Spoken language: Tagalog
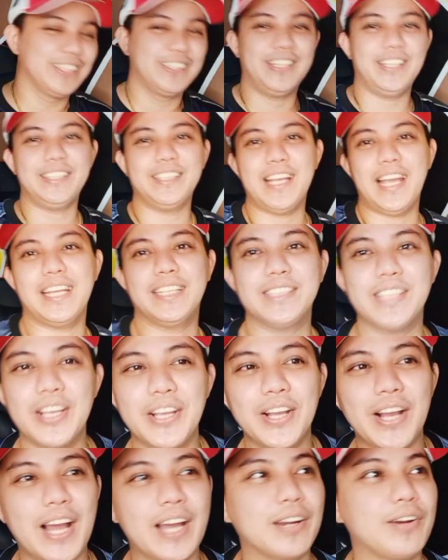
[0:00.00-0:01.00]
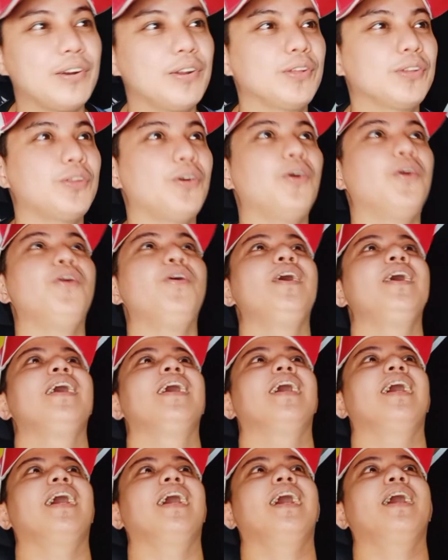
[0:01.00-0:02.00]
so yun guys, ngayong araw na to,
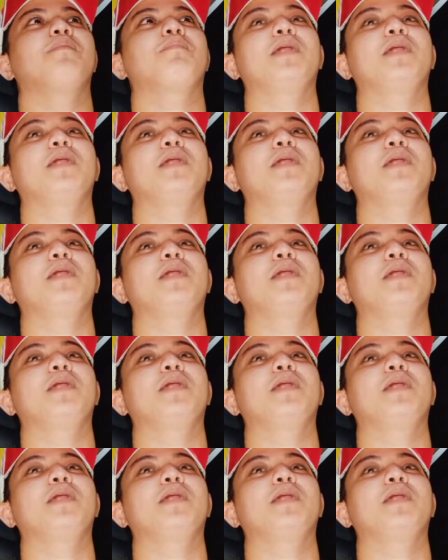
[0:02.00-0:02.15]
uh,